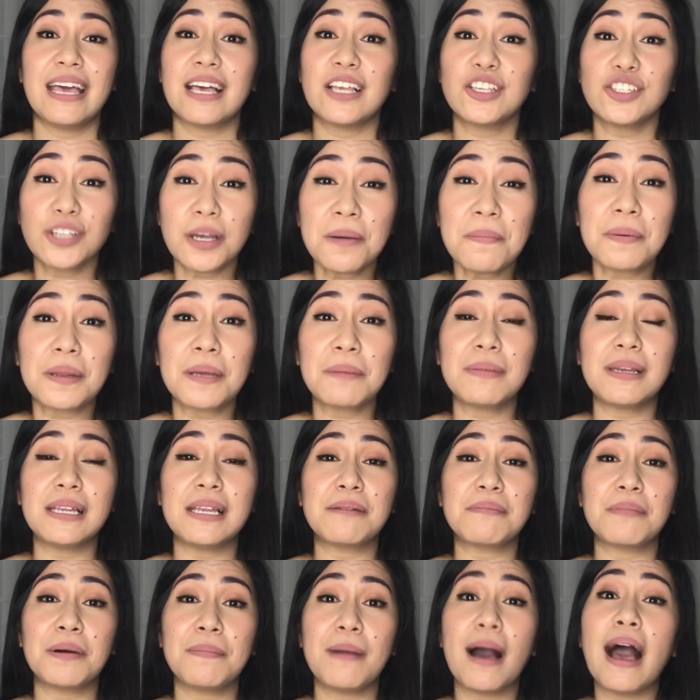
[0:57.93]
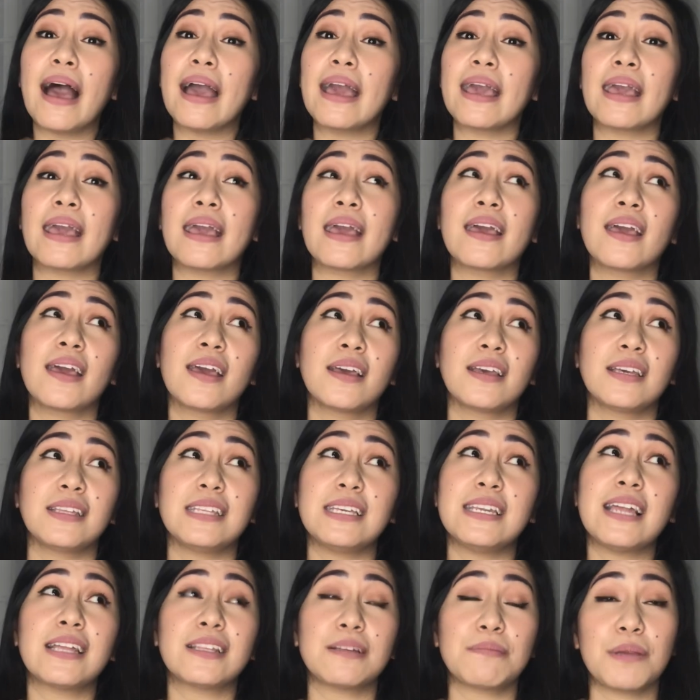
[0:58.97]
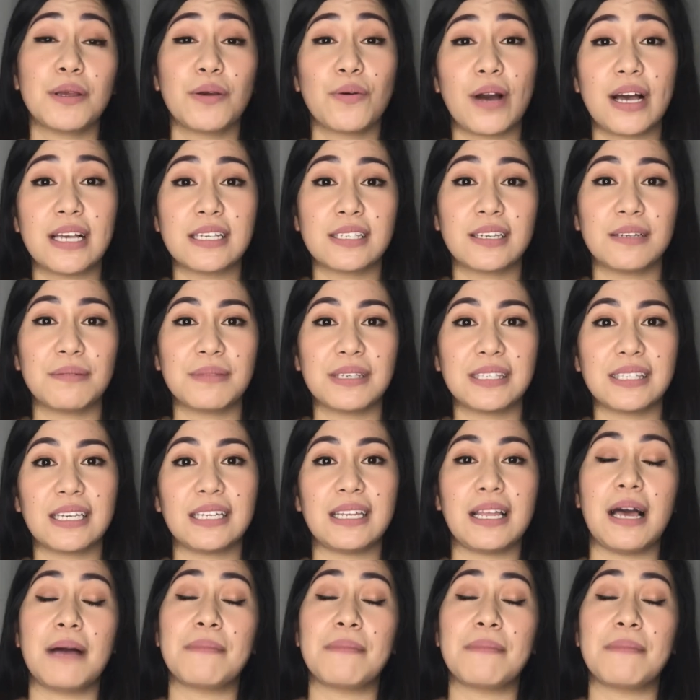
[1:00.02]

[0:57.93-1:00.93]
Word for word: And syempre, bilang babae, hindi natin maiwasan minsan na